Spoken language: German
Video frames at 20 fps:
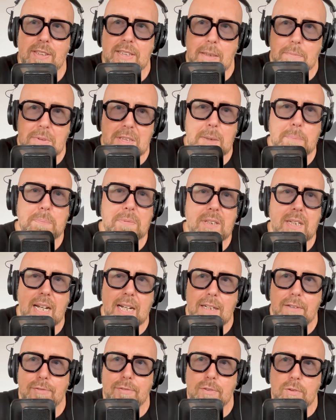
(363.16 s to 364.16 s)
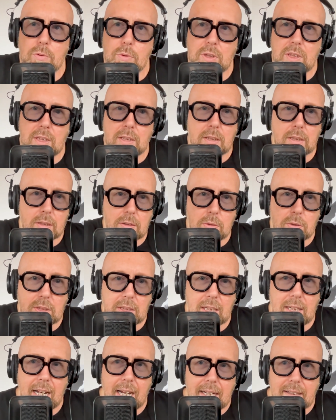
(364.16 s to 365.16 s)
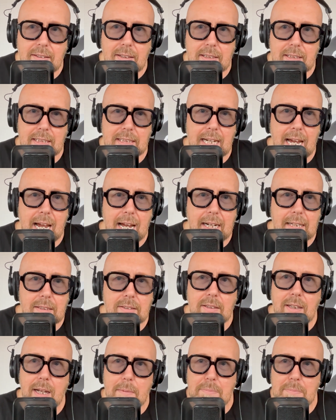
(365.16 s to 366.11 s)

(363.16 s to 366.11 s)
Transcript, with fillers: was am 7.11. Durch, den, durch den Äther gejagt,